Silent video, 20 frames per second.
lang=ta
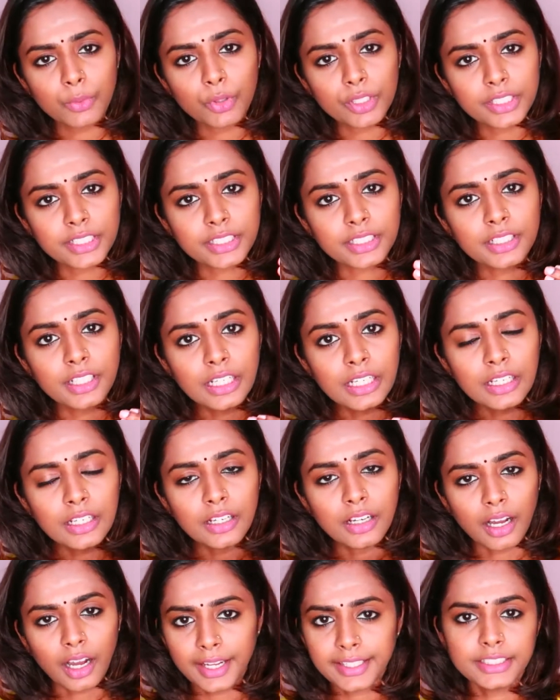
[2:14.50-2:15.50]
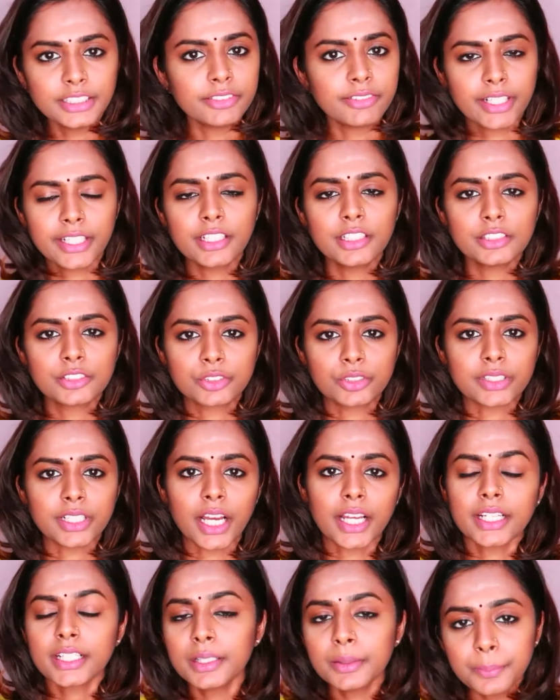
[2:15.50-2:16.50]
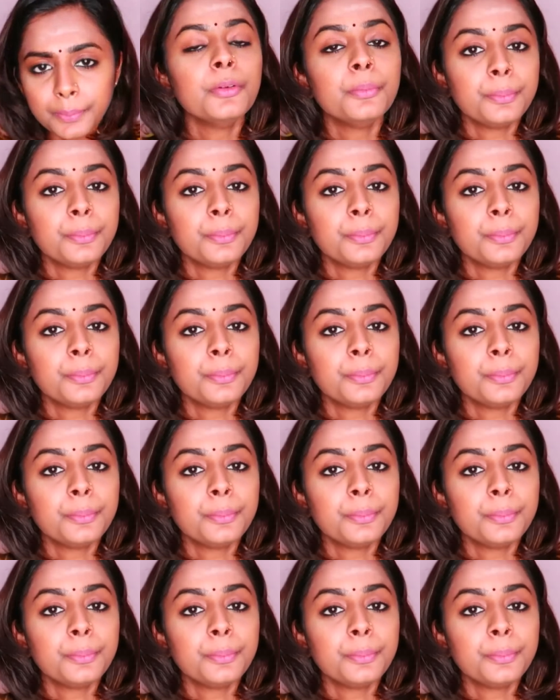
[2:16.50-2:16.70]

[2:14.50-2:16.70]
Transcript: ஒரு ஐந்து வரிகள் சொல்றாரு